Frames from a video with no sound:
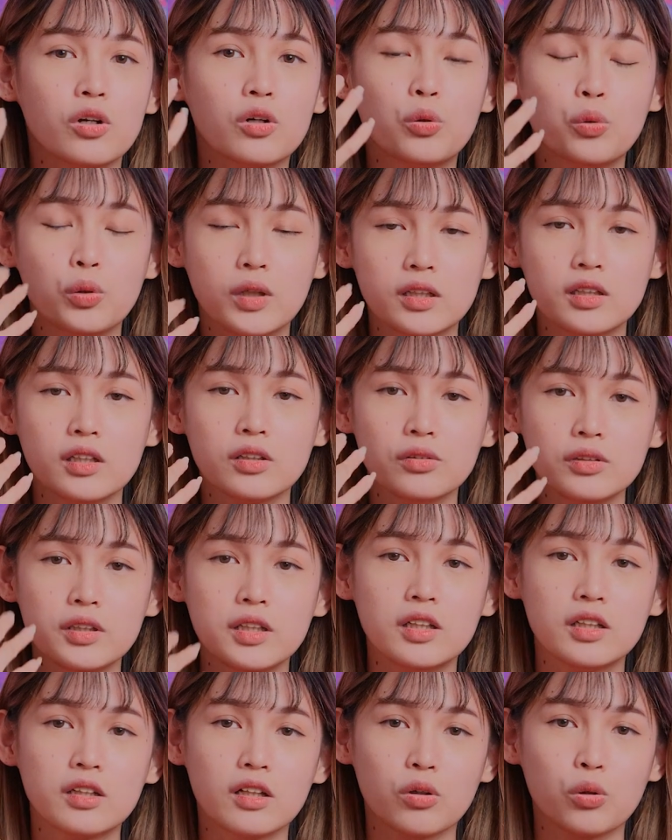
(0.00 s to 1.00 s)
kulitnya tuh
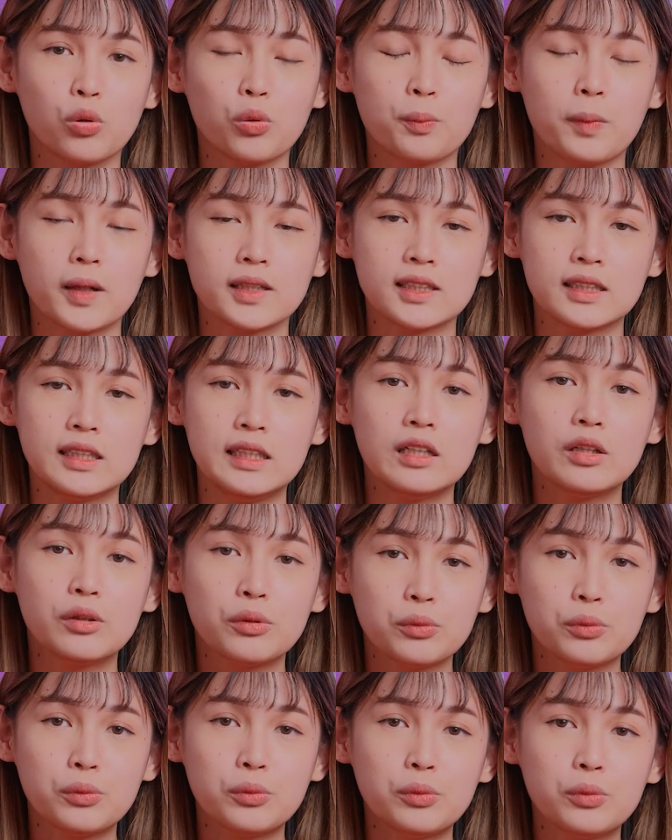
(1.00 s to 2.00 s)
jadi terkupas
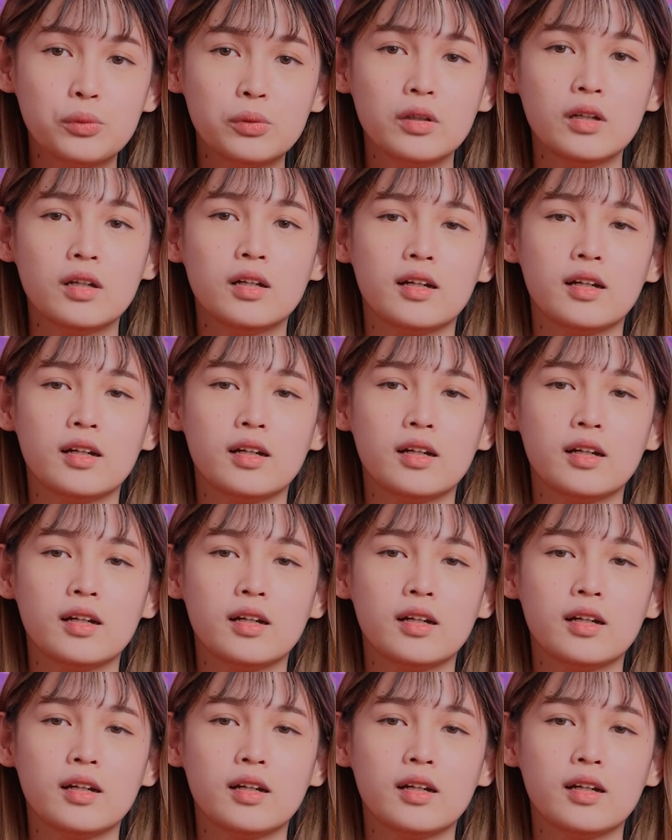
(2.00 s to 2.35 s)
gitu.